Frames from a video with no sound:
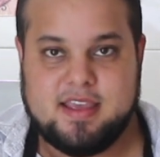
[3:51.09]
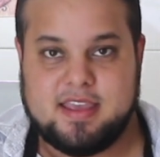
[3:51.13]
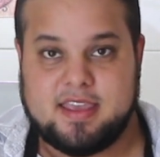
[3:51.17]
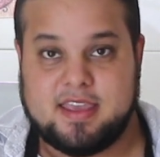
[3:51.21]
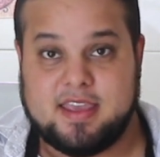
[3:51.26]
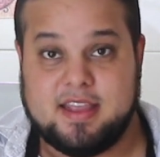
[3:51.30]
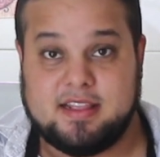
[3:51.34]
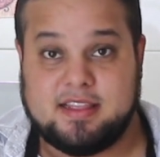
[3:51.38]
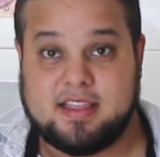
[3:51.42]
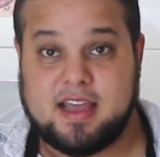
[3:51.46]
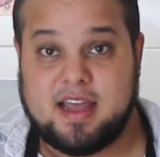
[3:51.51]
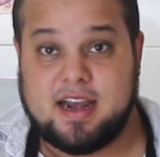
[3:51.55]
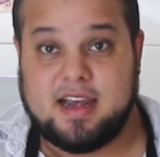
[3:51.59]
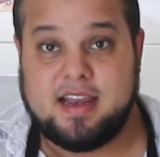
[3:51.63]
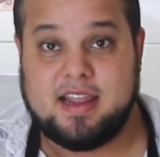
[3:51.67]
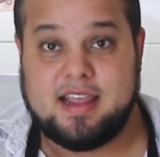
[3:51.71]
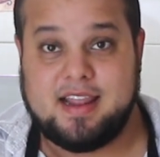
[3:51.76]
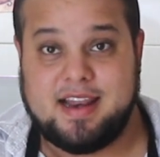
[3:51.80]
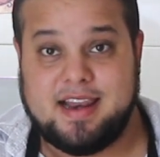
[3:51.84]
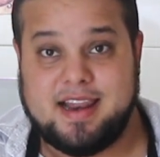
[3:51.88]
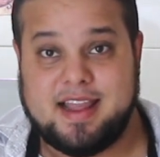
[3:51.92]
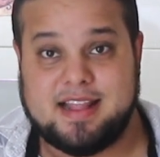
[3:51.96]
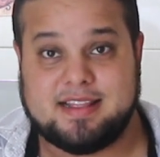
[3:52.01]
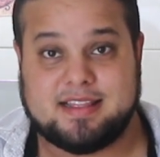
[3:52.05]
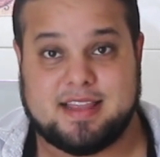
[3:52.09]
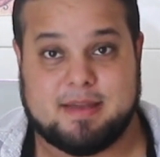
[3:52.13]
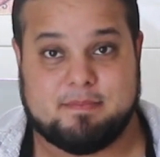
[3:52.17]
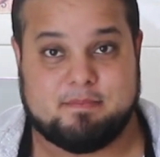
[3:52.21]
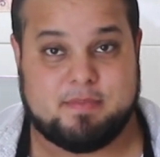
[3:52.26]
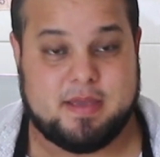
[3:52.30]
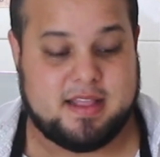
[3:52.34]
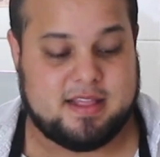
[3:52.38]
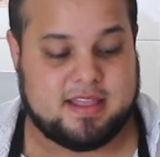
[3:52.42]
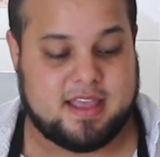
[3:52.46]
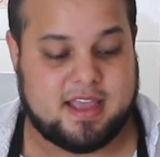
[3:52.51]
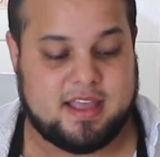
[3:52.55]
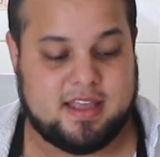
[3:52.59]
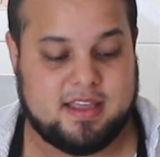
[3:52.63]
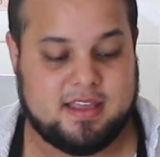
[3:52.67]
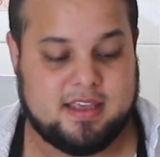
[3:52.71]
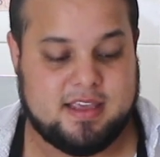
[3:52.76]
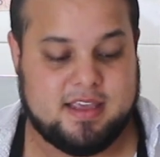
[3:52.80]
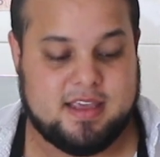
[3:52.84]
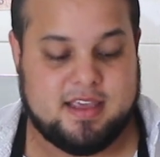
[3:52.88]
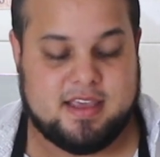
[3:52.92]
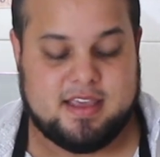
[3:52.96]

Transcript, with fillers: quitarle la tapita